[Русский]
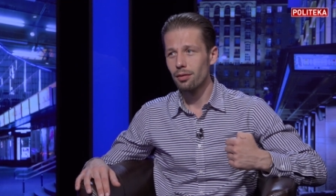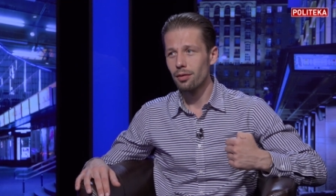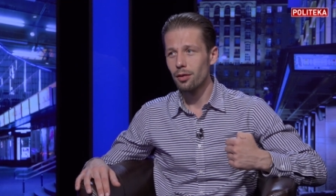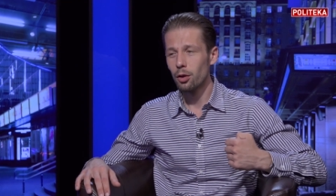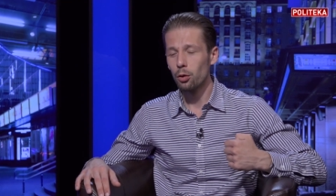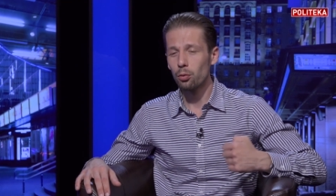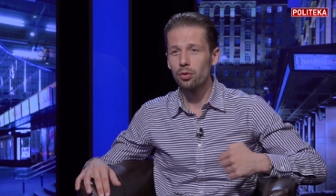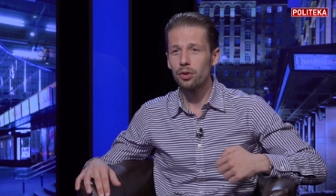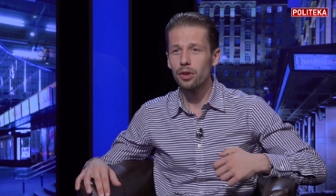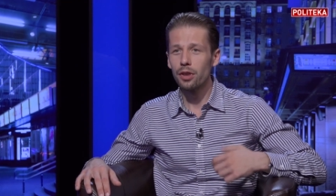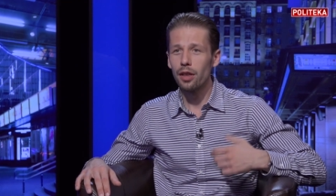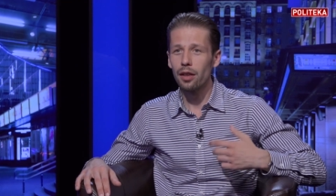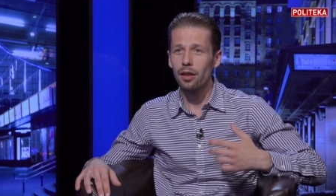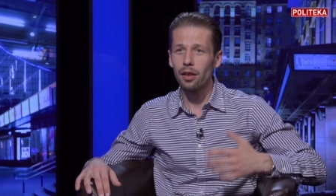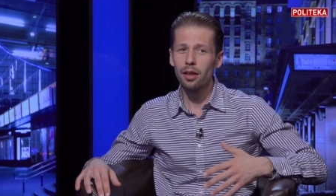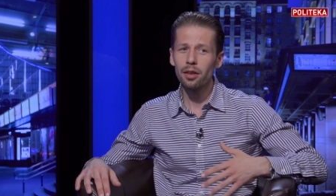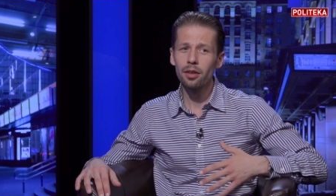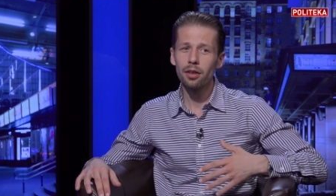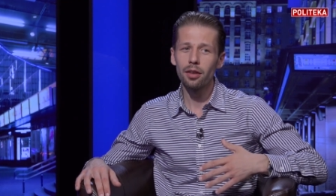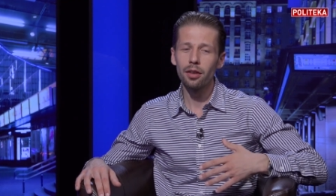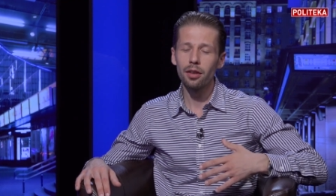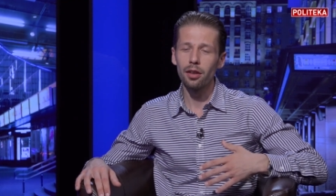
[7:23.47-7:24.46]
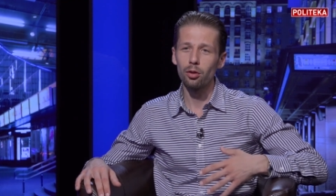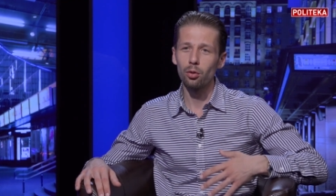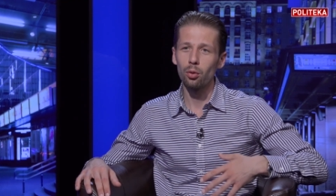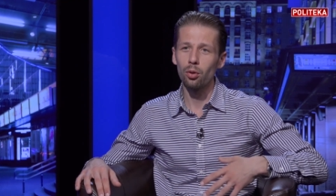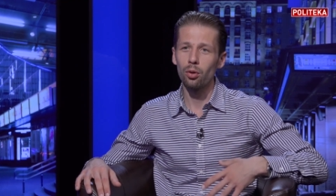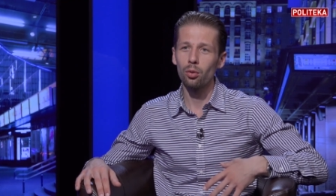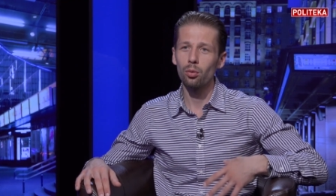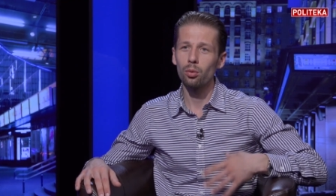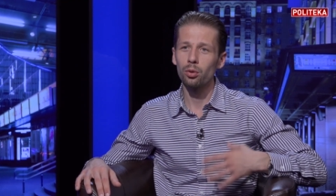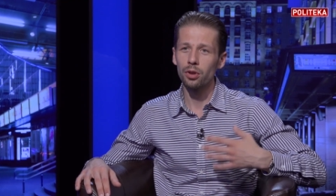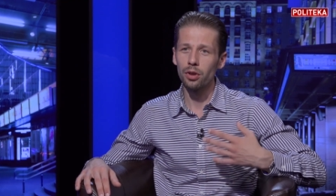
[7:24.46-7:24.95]
Тут все лидеры,
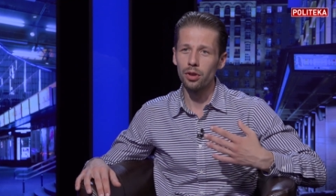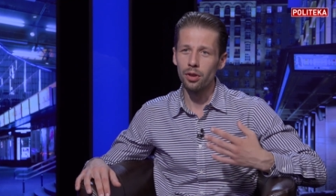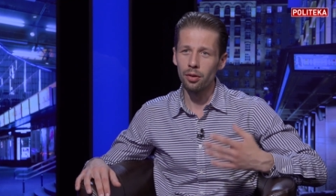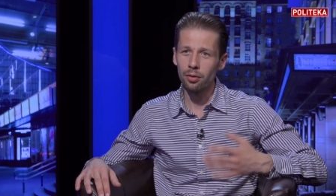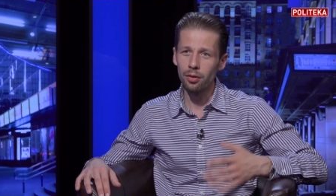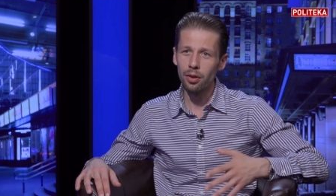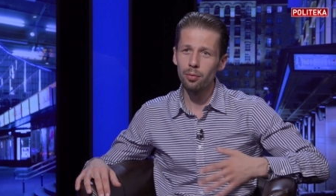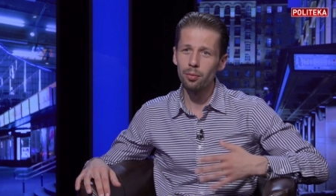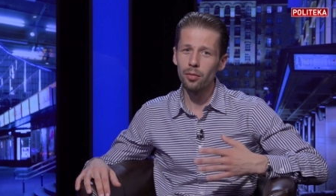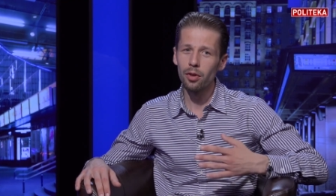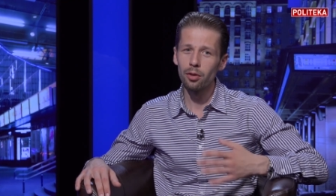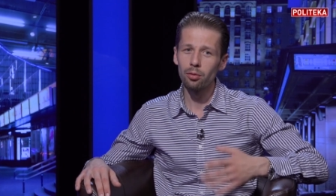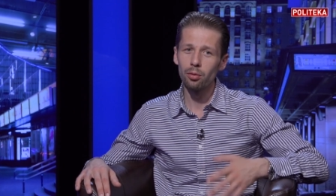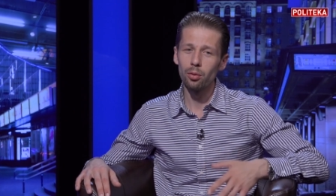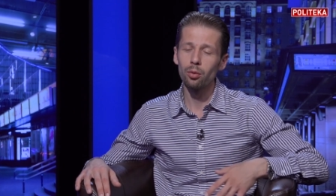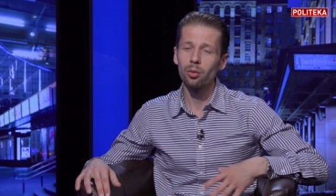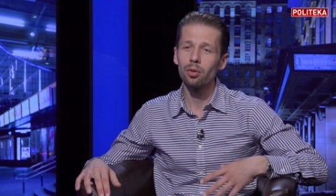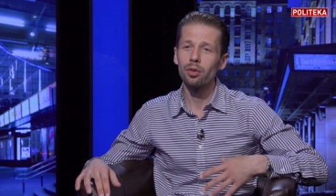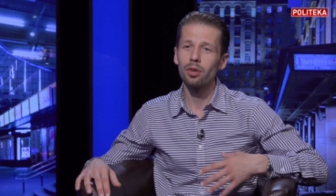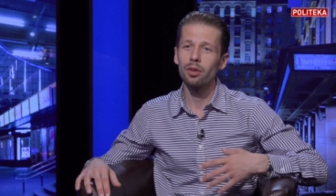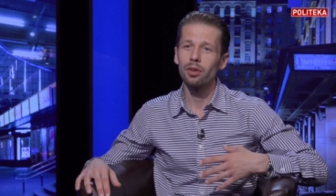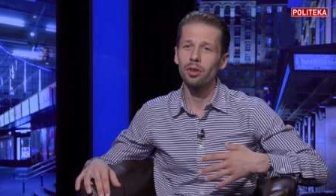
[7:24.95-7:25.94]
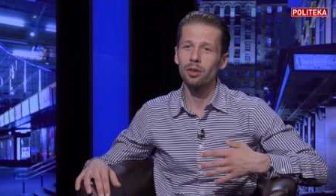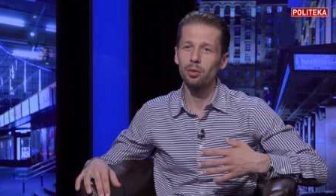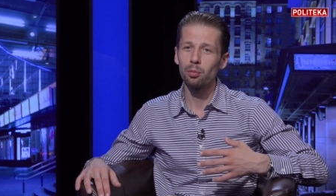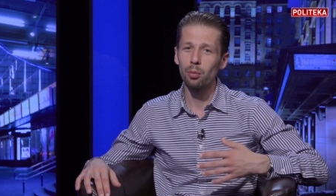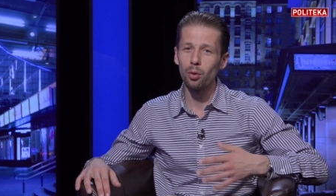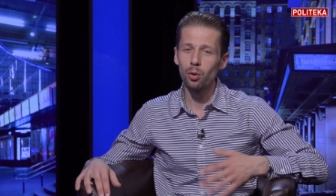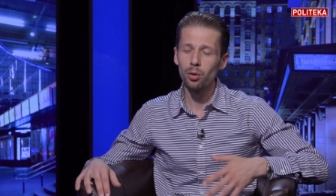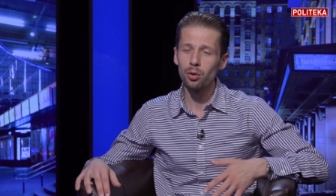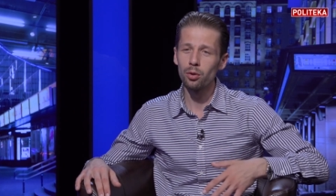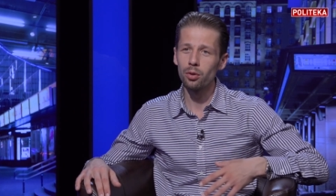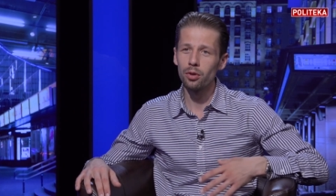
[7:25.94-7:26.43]
которые уже давным-давно
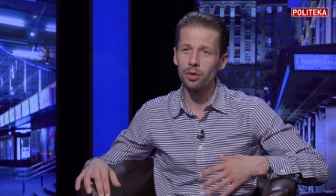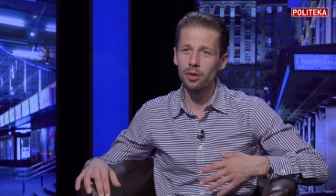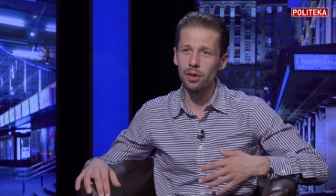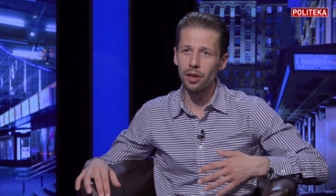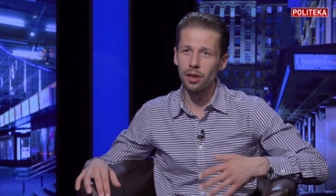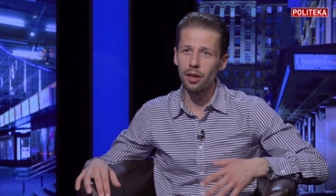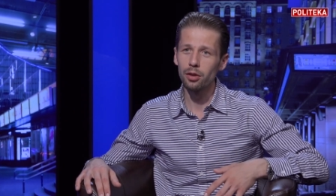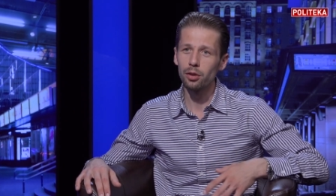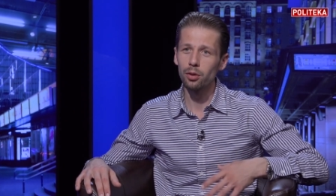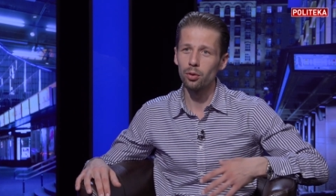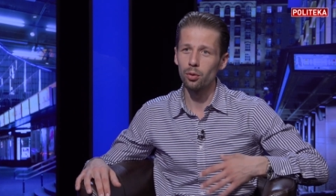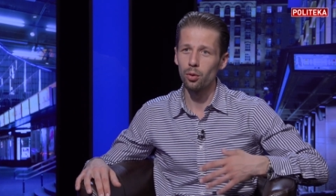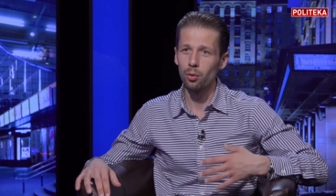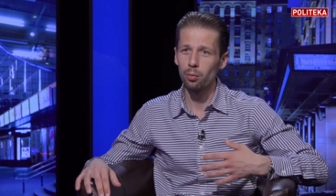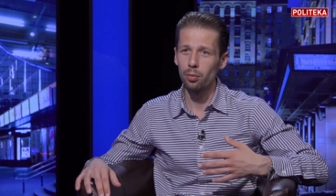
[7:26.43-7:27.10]
используют заезженную